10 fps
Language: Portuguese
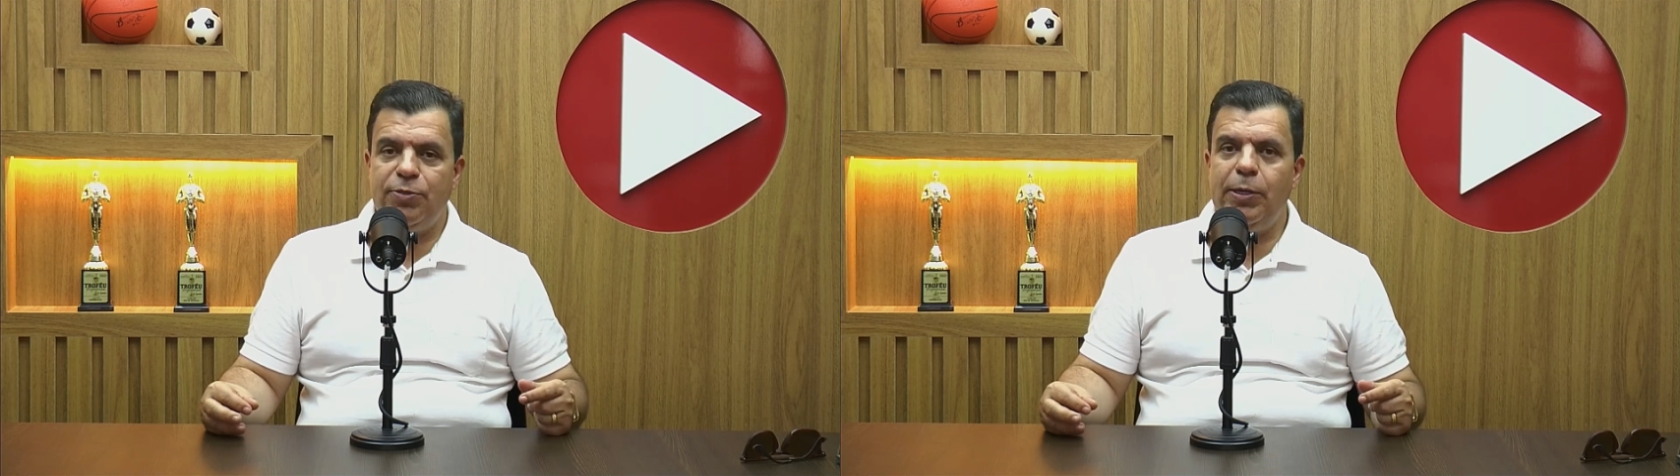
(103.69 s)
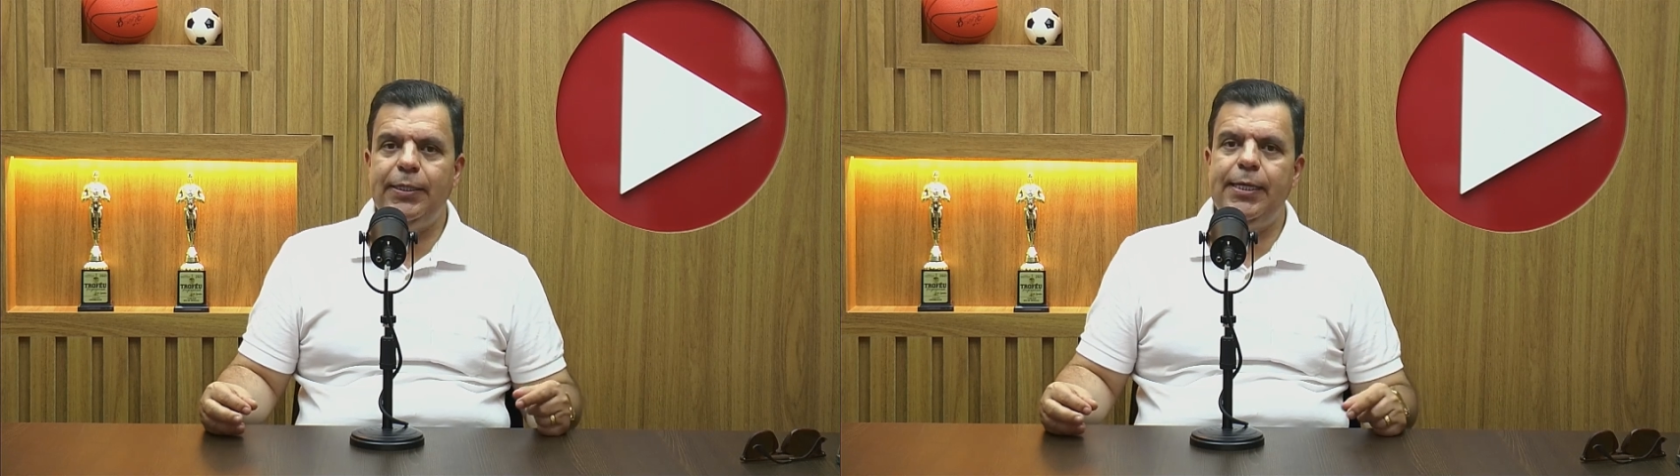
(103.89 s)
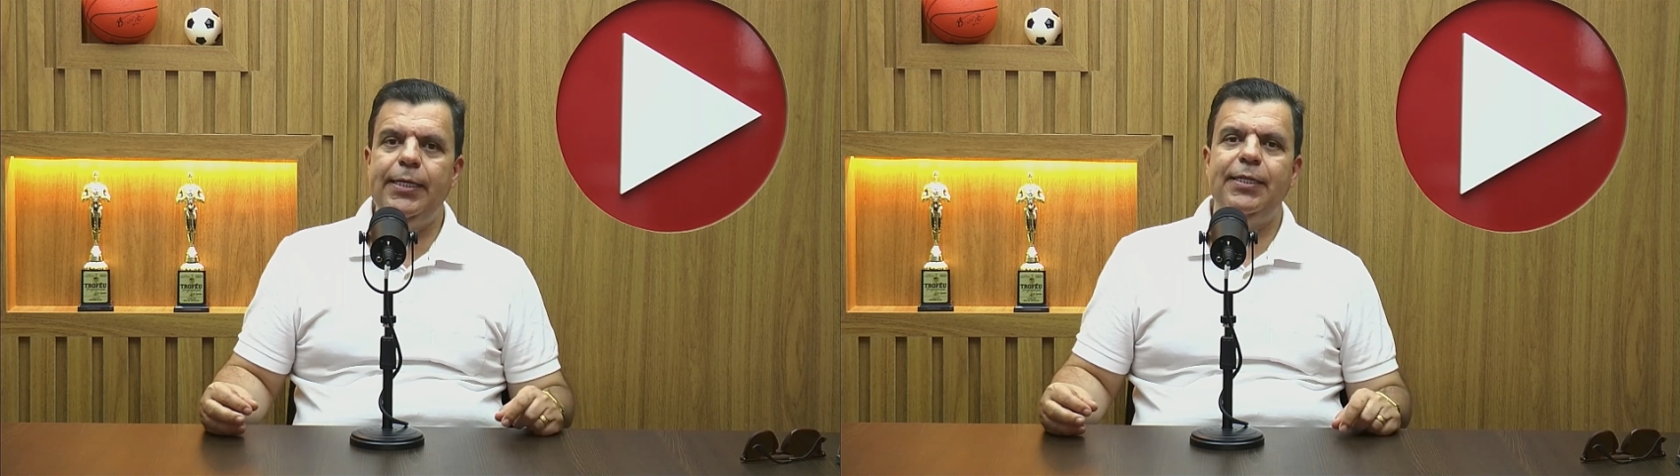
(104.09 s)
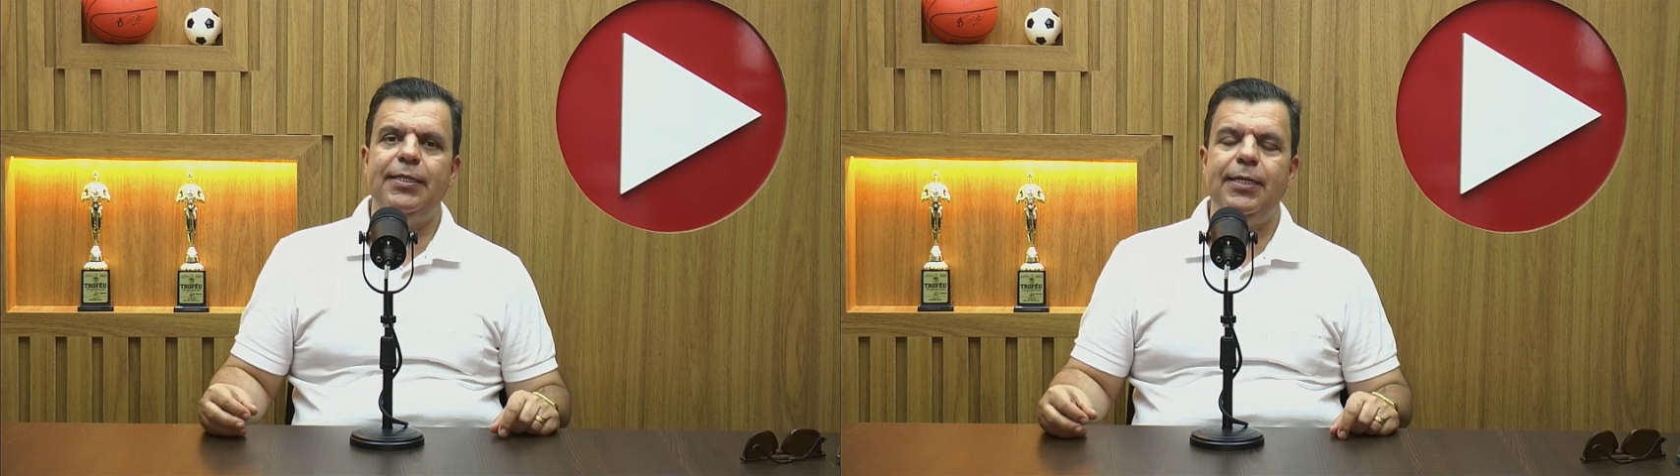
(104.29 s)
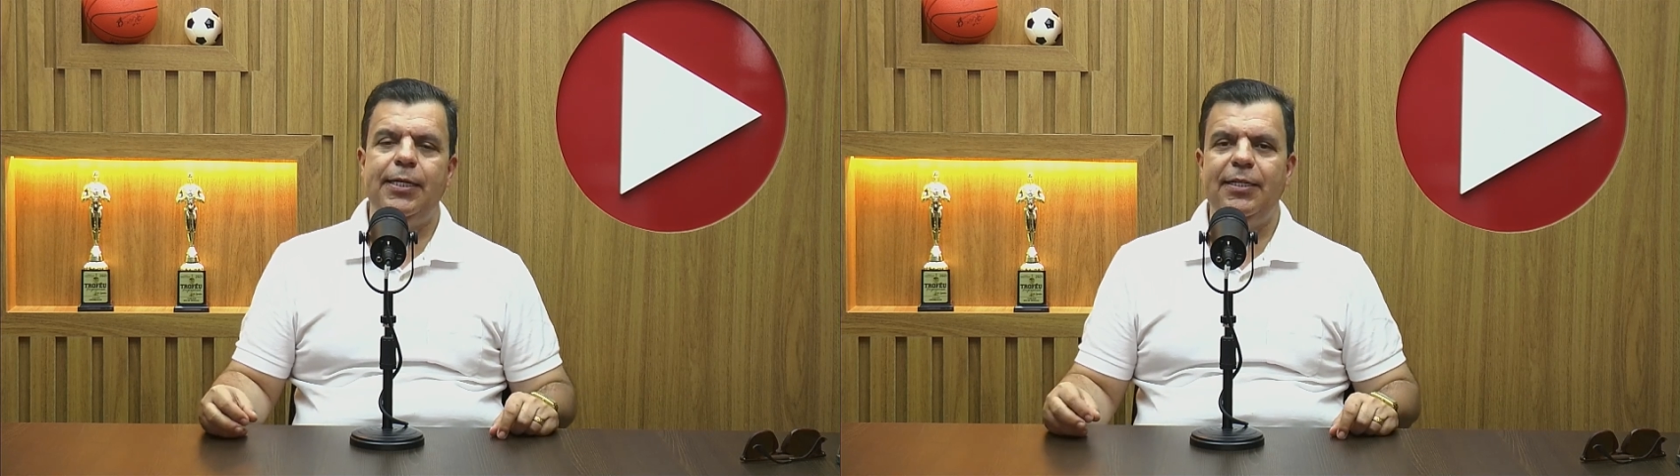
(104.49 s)
bandeiras
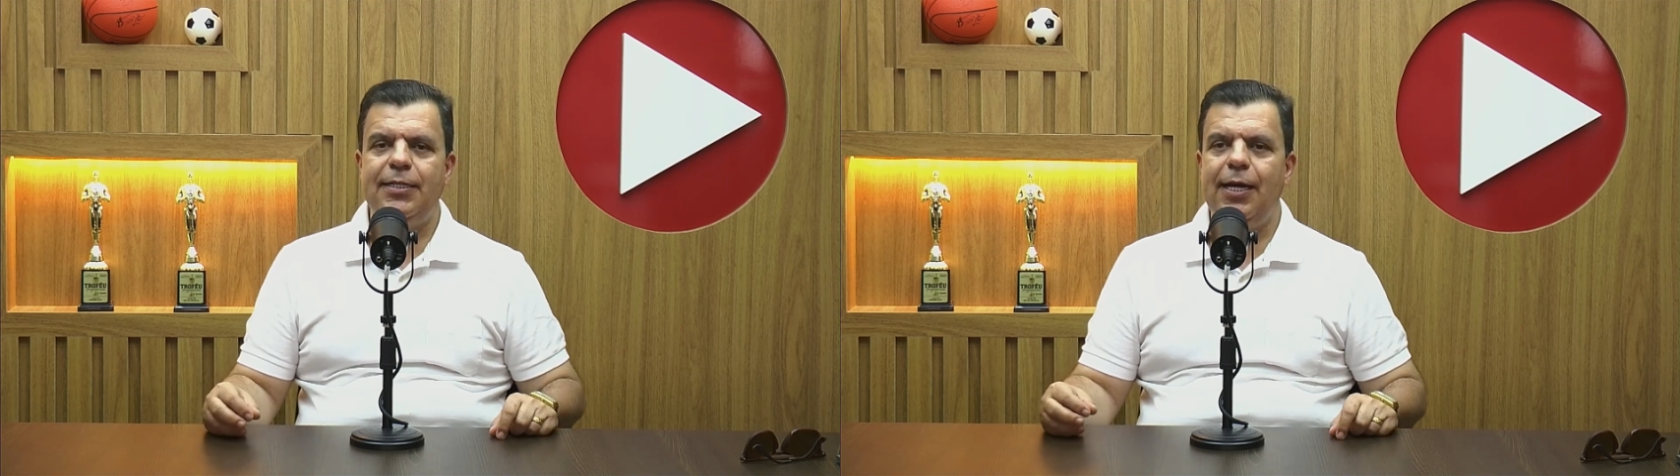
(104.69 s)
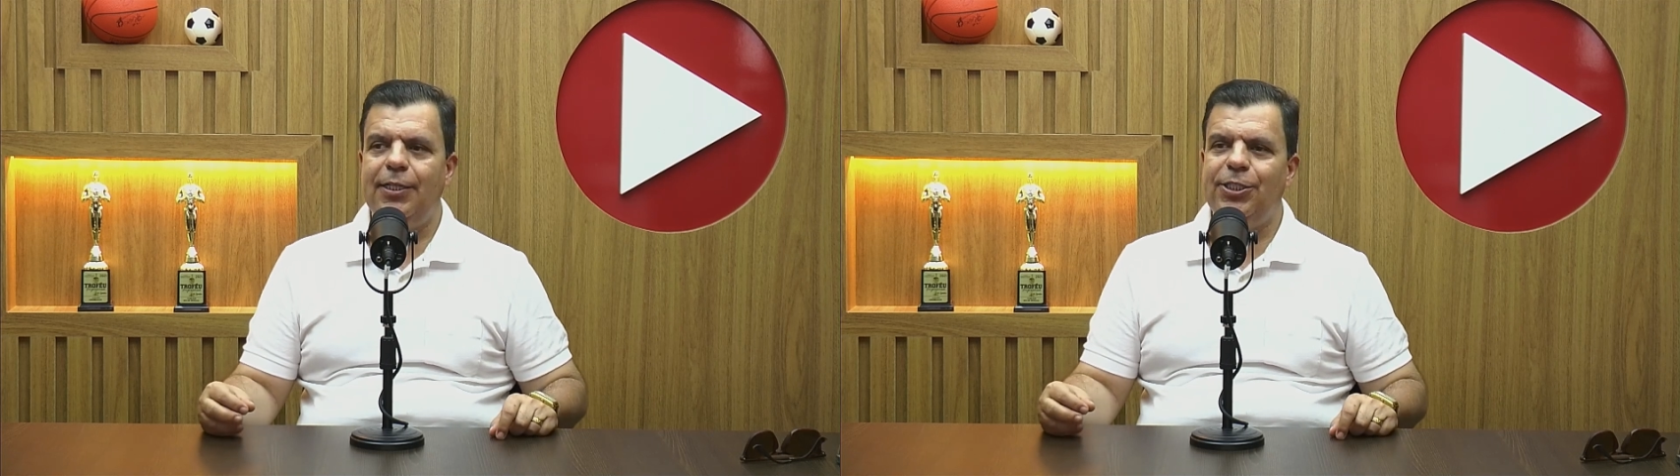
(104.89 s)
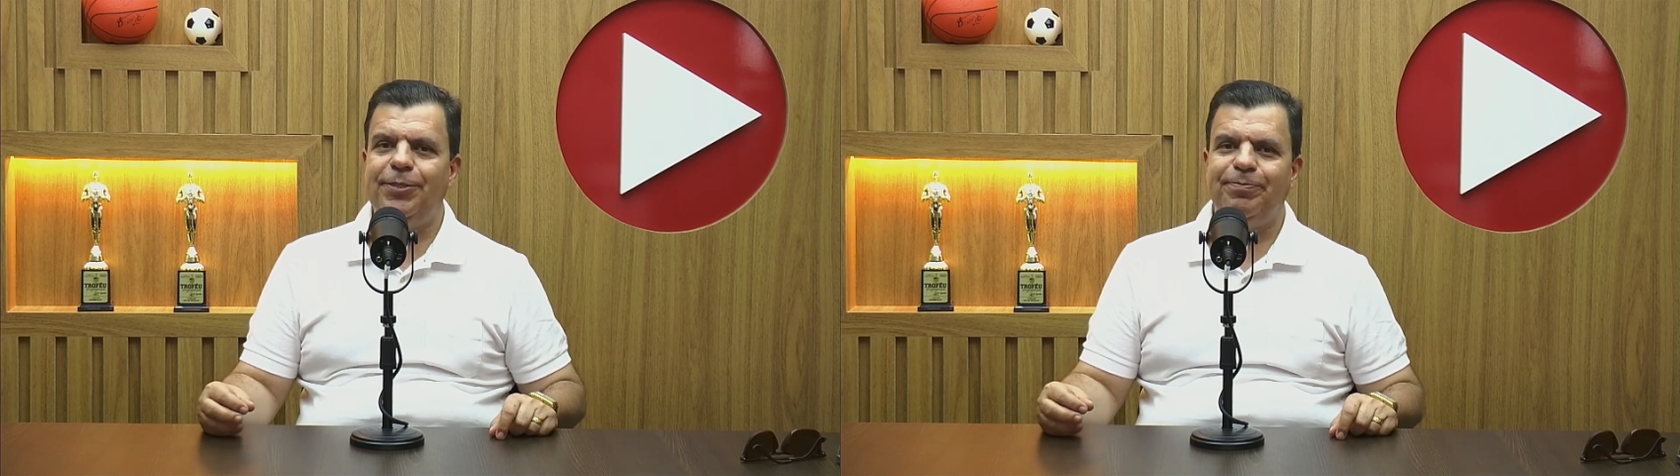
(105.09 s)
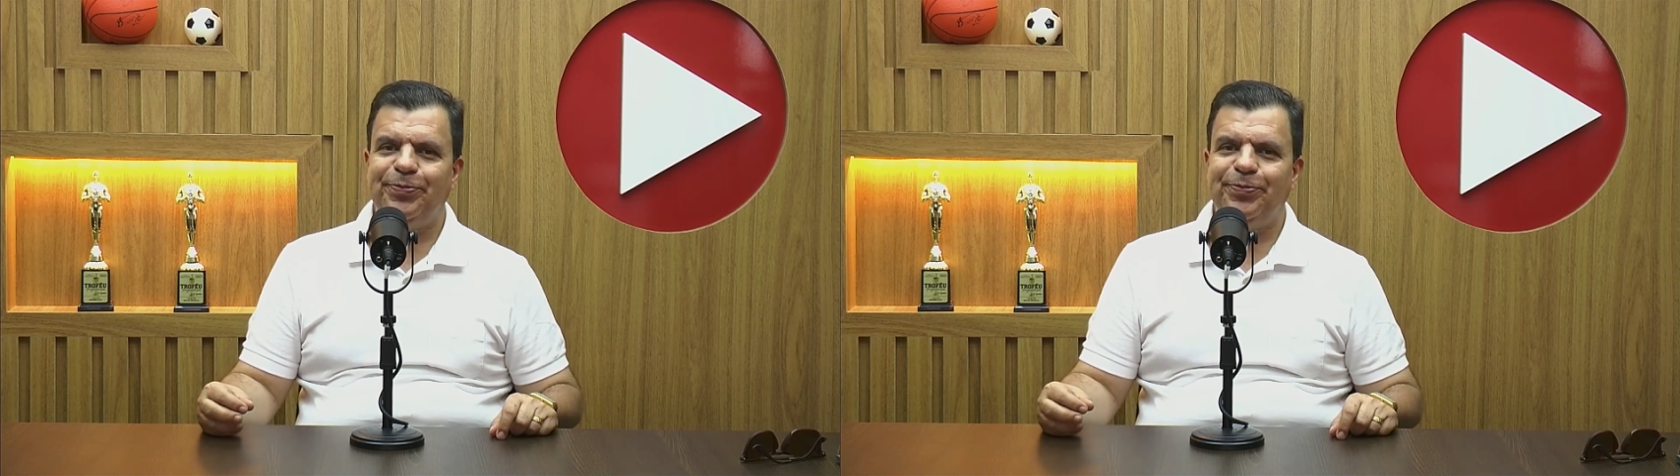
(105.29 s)
aqui na cidade.